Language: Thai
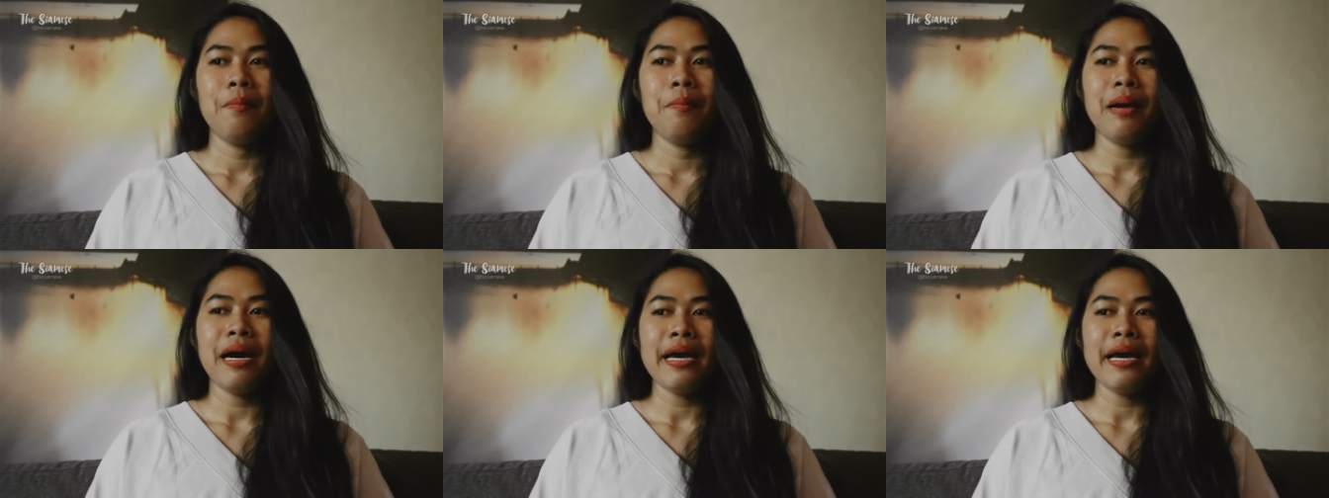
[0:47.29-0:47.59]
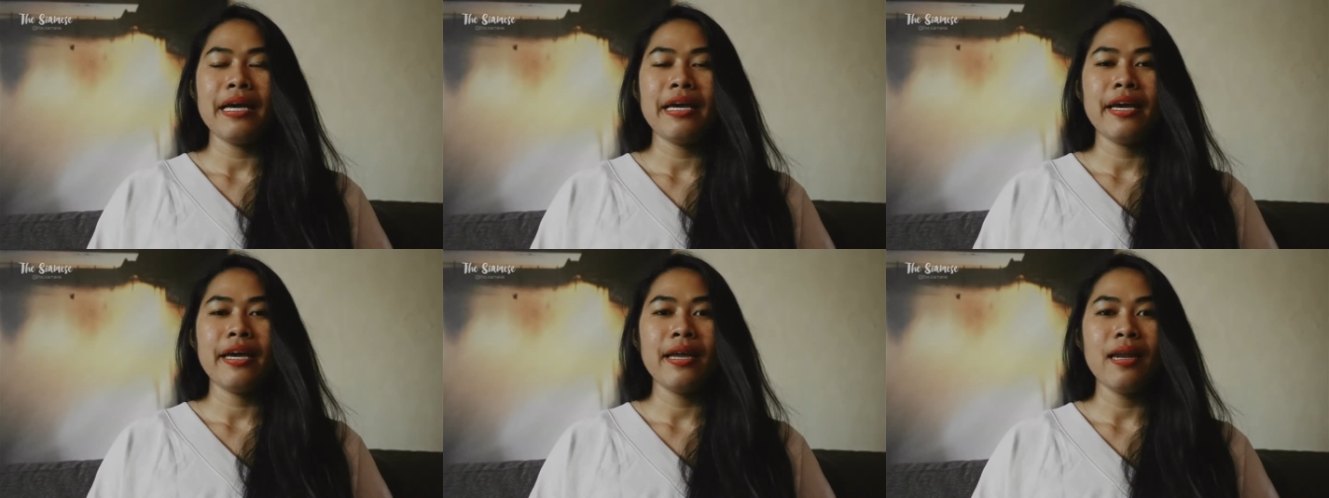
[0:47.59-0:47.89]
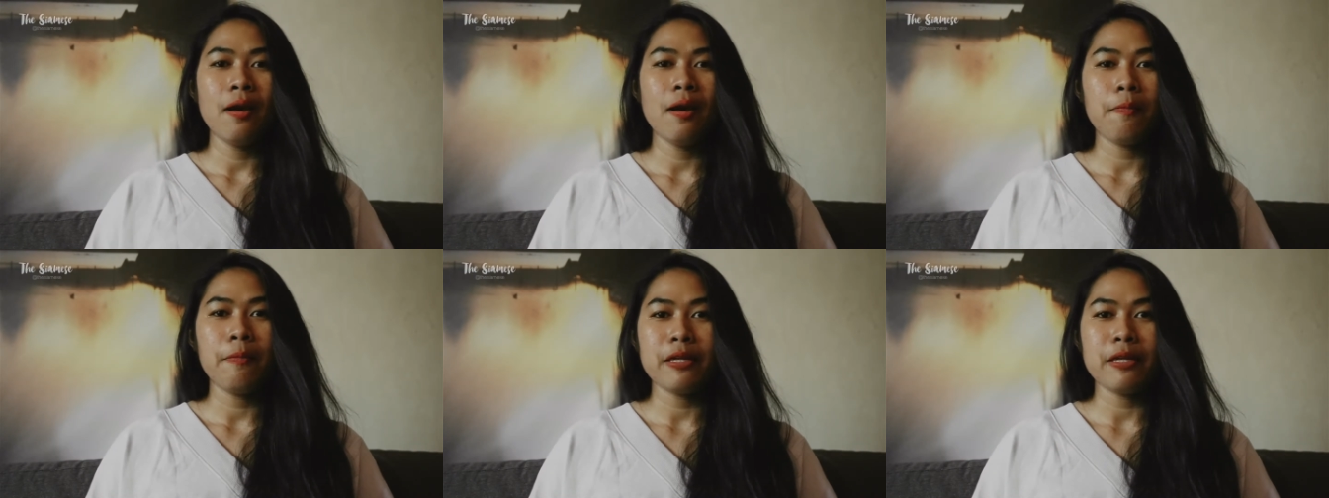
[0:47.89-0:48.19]
ใบให้
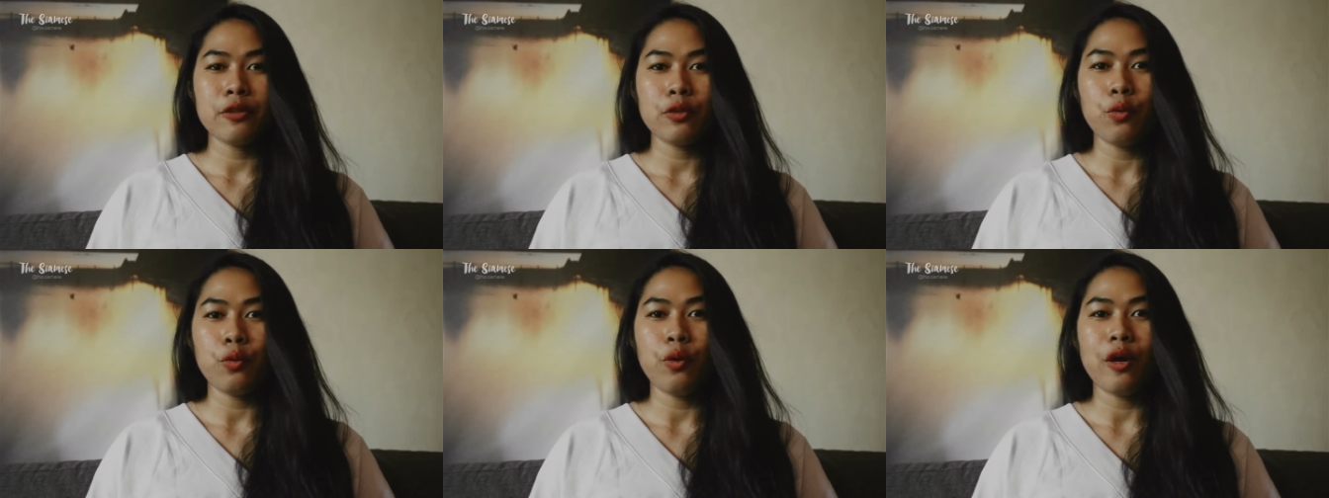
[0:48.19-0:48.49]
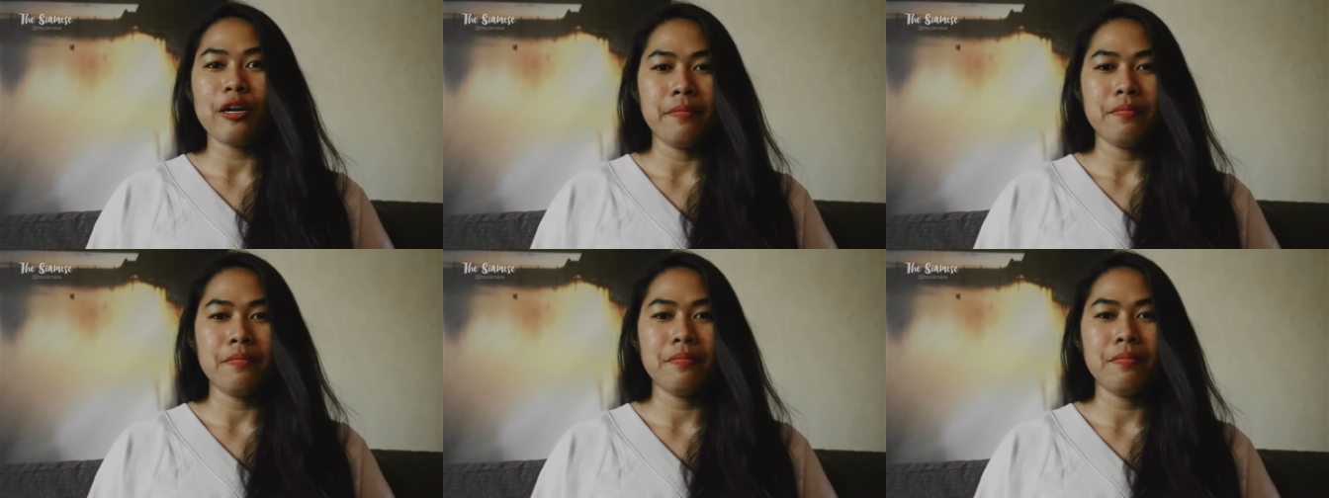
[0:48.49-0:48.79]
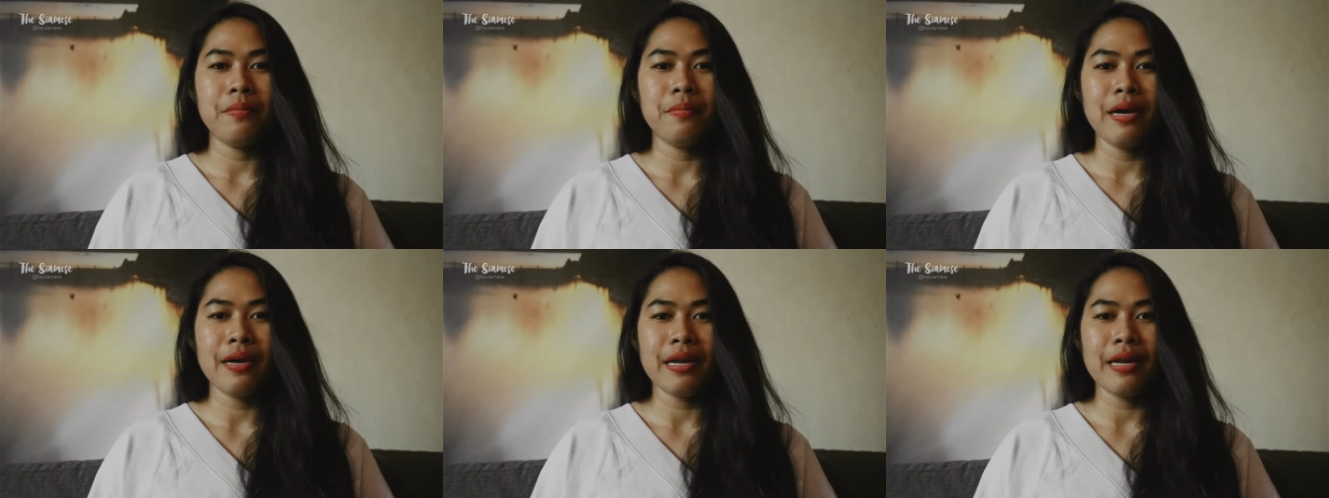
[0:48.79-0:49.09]
เราไปตรวจ
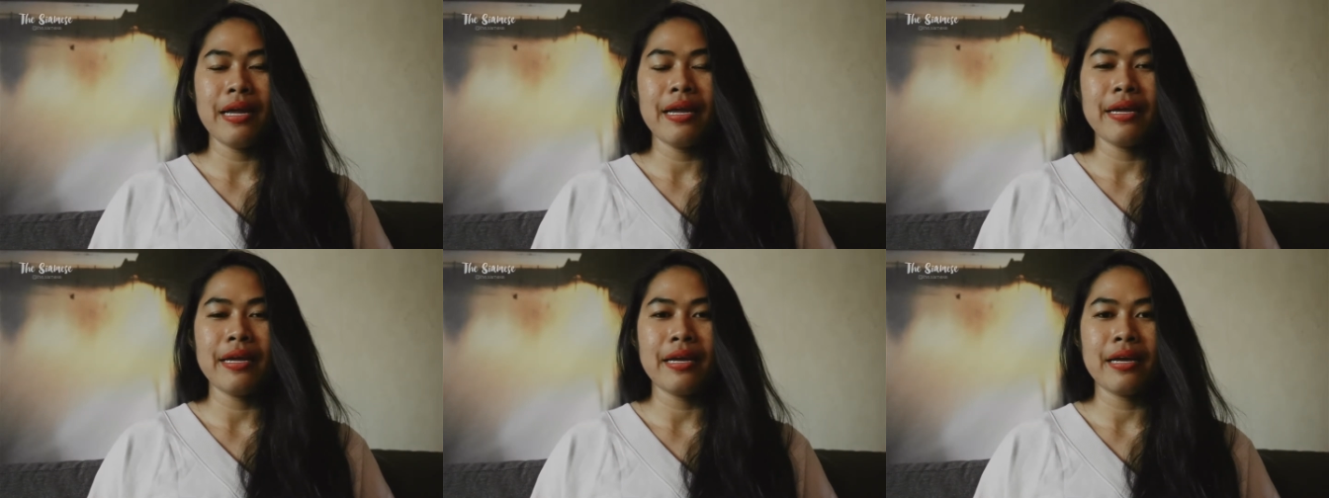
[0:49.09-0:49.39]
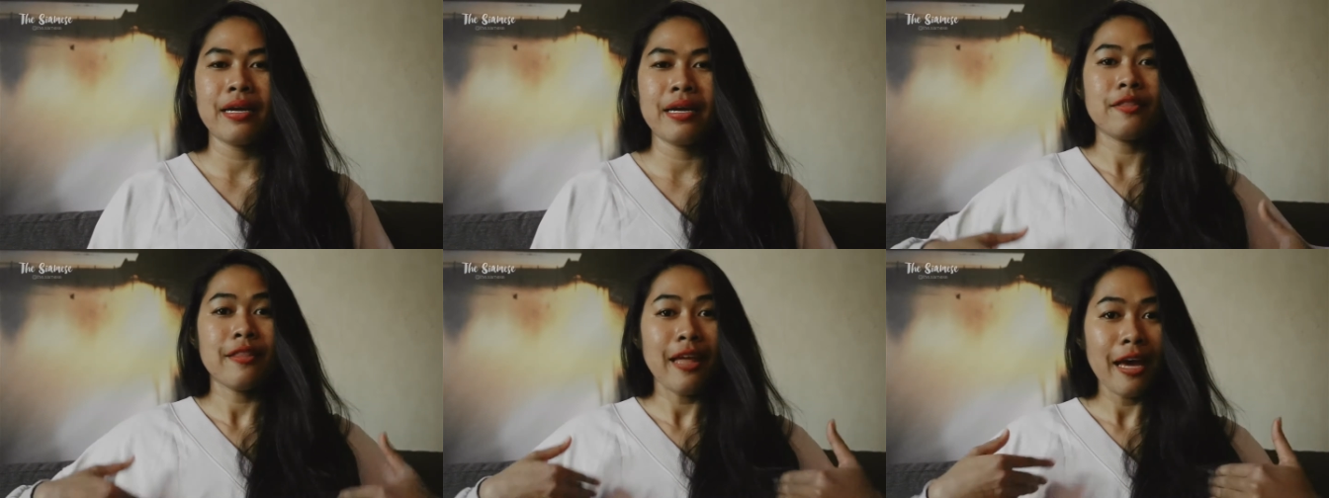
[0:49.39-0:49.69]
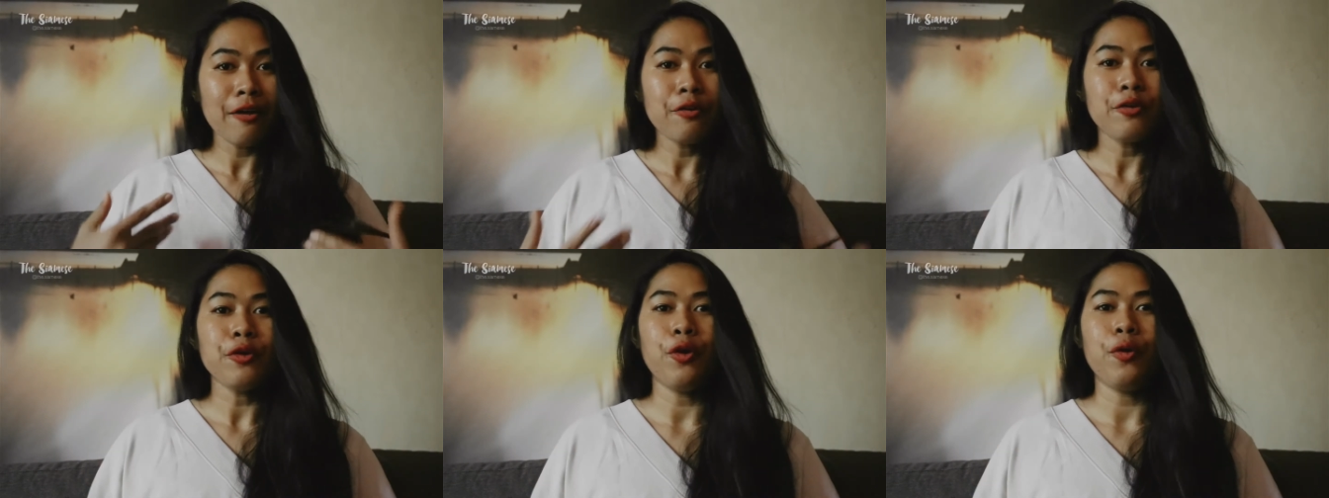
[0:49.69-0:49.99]
มะเร็ง
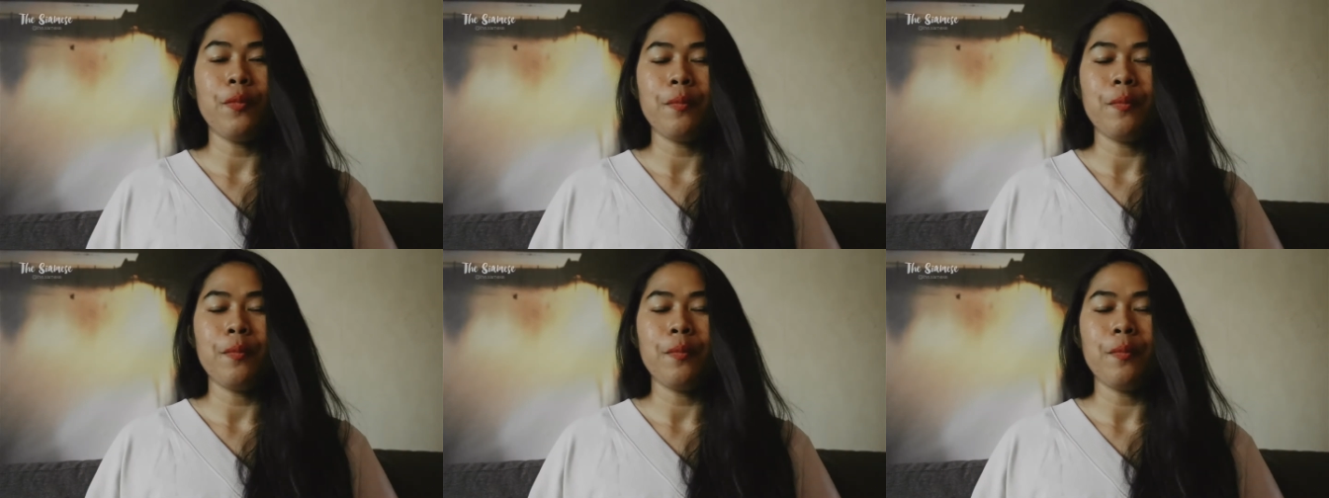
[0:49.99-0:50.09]
เต้านม